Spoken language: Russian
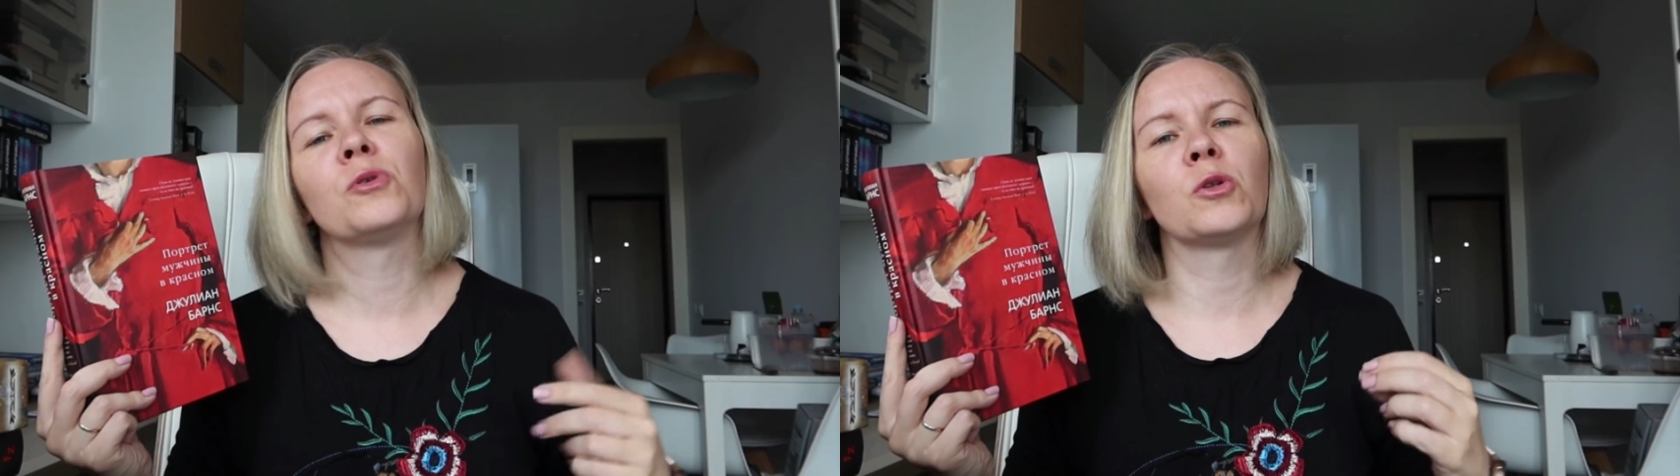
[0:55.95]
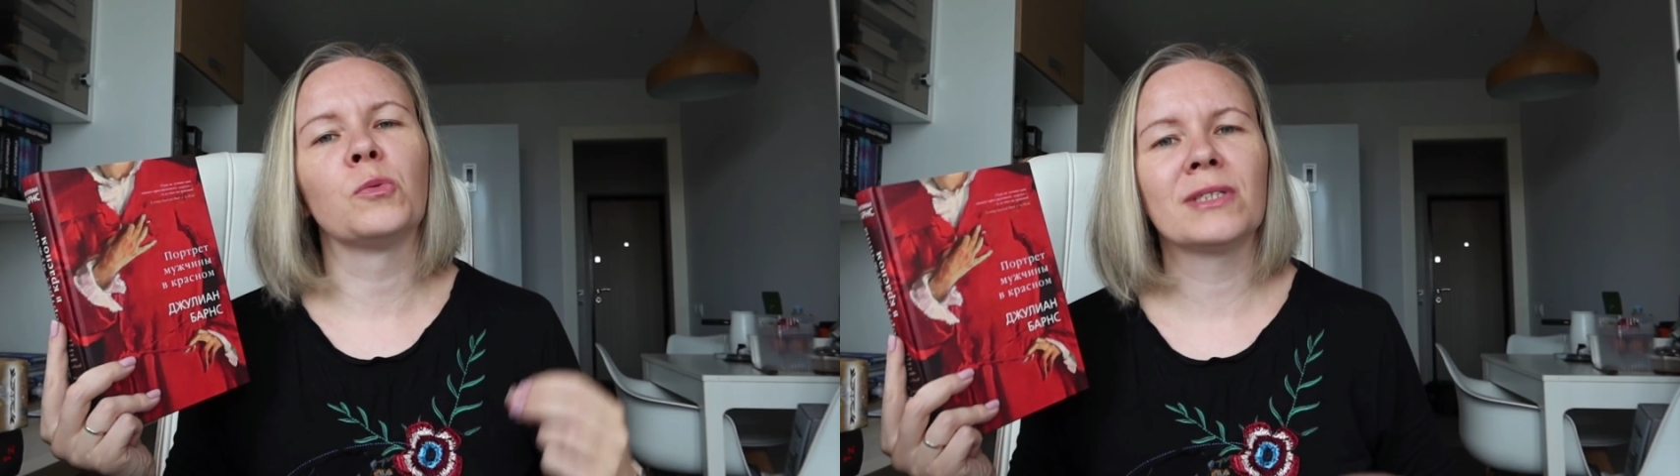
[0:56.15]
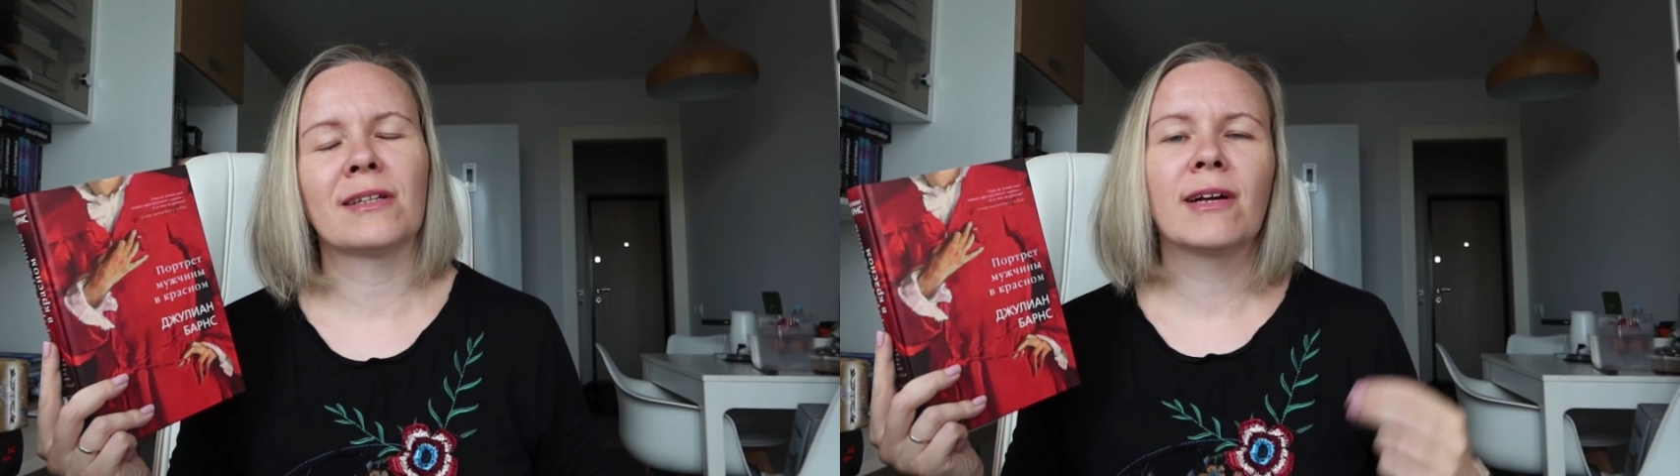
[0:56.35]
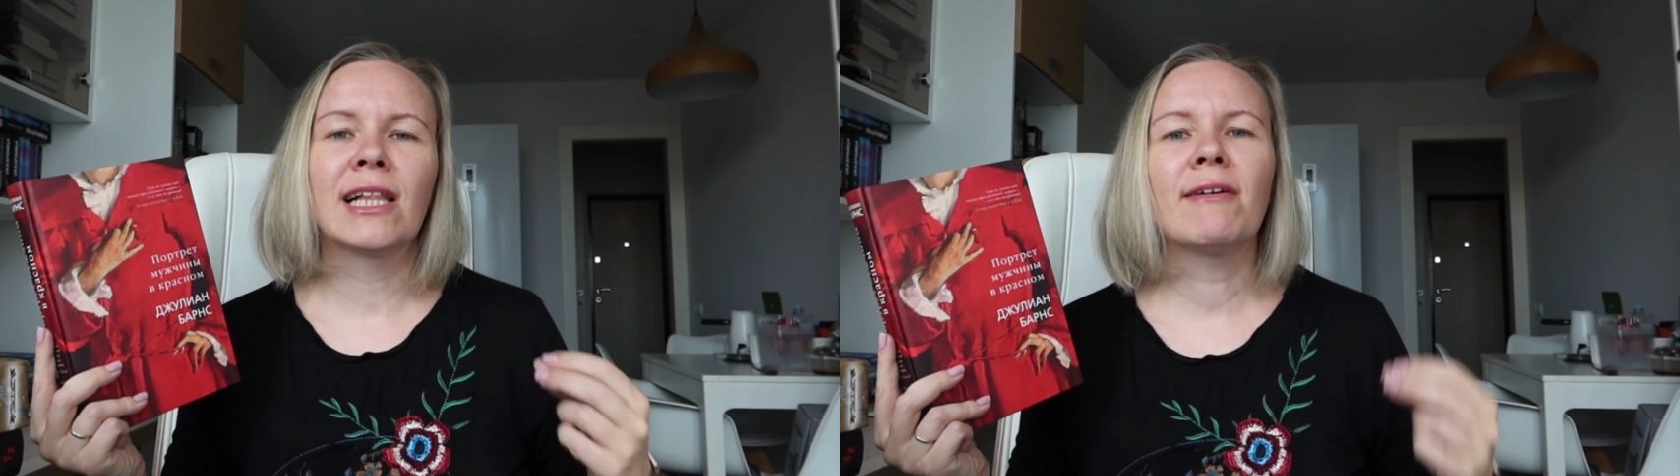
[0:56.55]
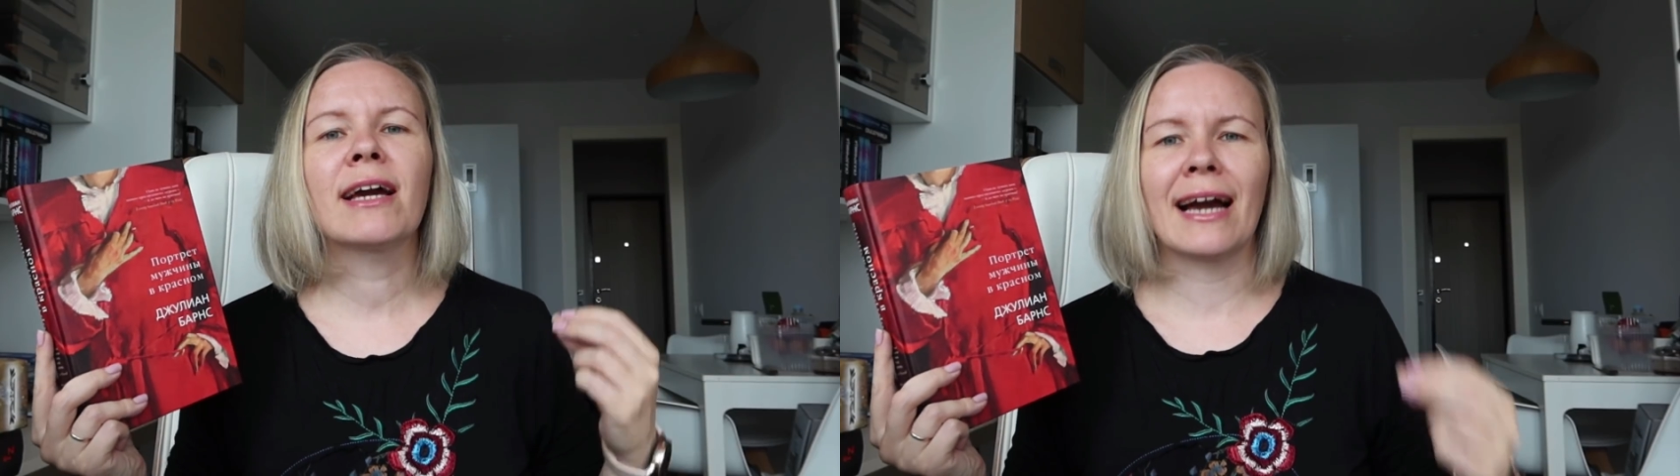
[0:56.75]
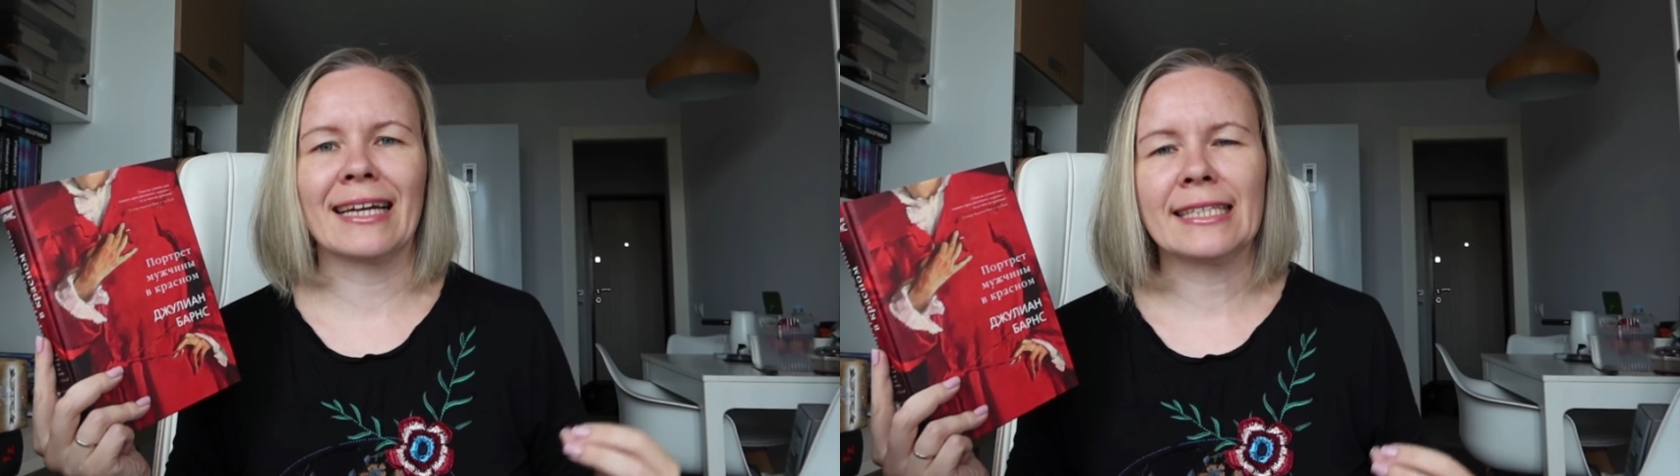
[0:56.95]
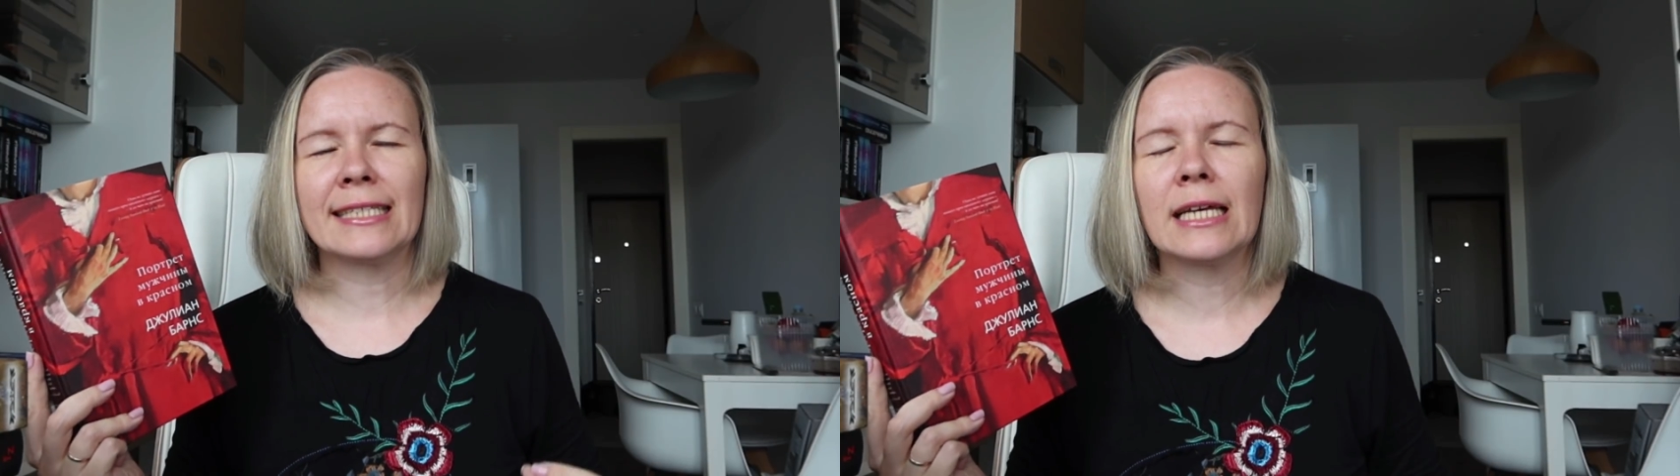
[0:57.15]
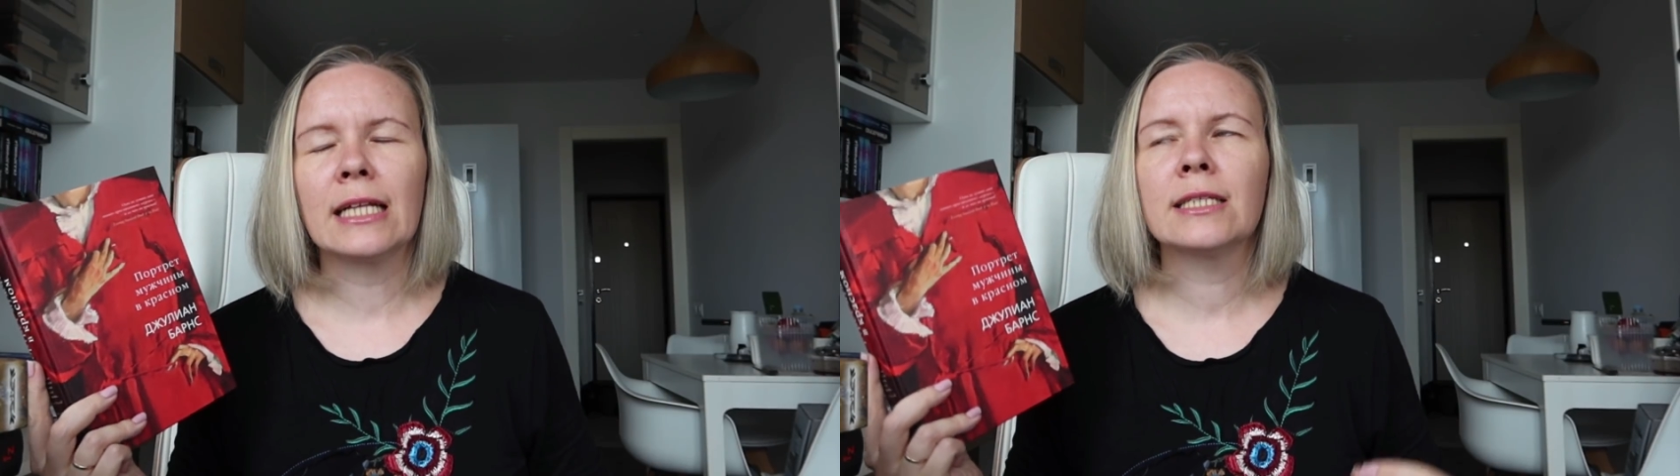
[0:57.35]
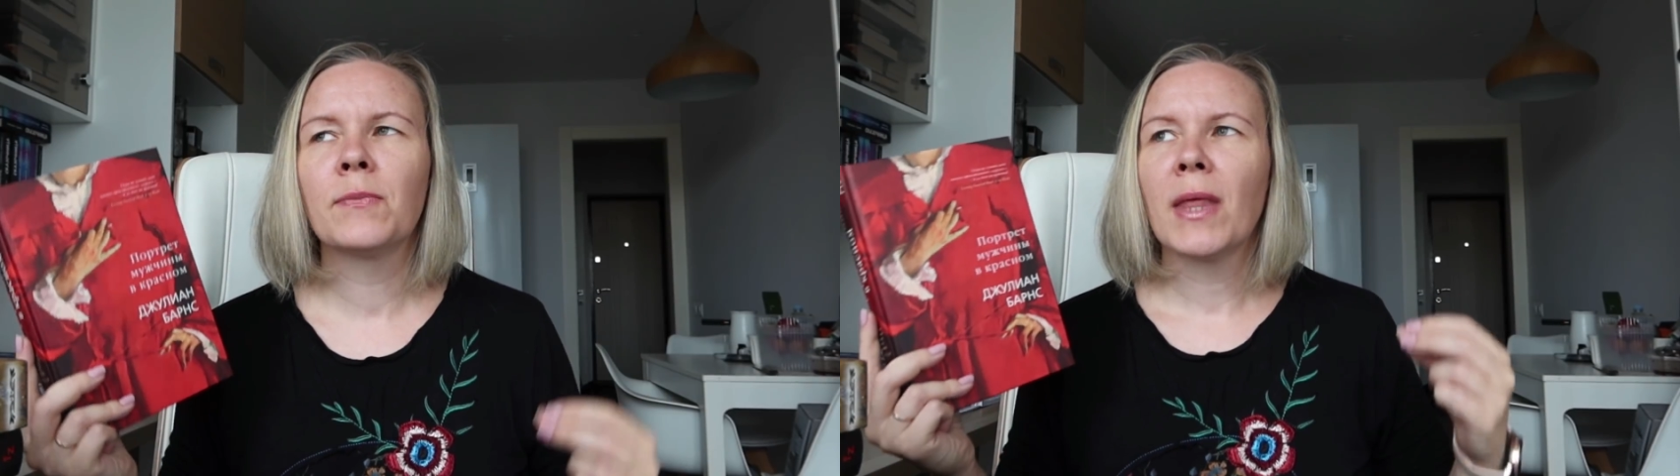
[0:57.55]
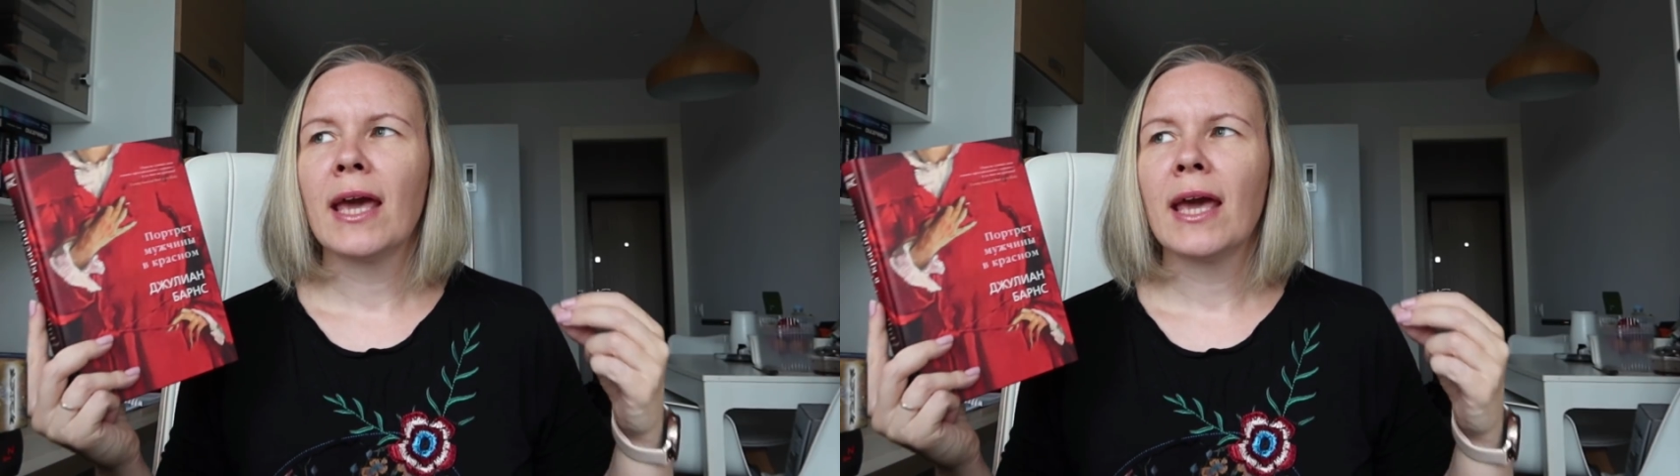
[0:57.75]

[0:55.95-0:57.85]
эту мысль в голове, как это сделать.